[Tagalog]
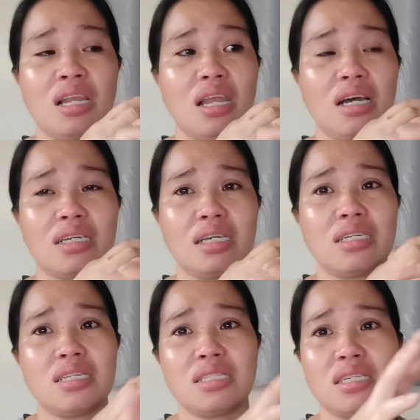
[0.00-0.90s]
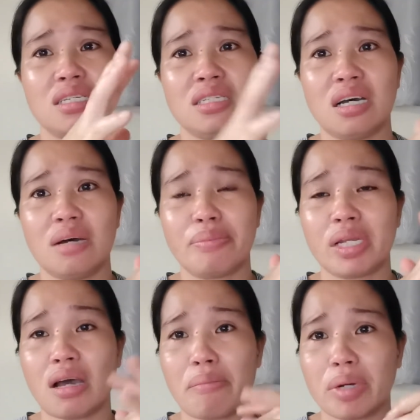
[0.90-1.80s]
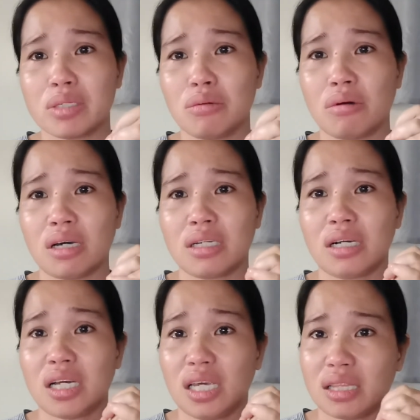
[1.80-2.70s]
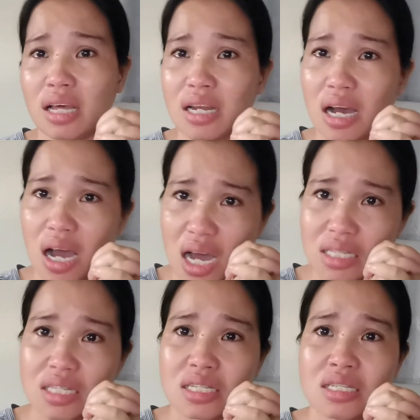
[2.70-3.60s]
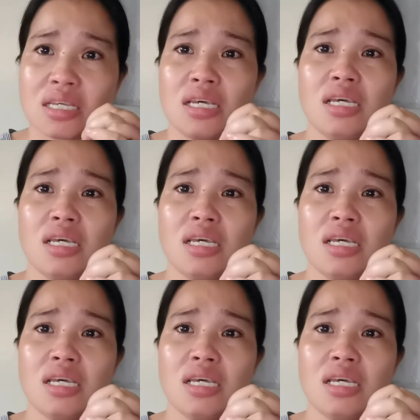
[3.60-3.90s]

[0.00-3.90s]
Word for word: Lagi hindi siya pinapasukan ng kita ng ads.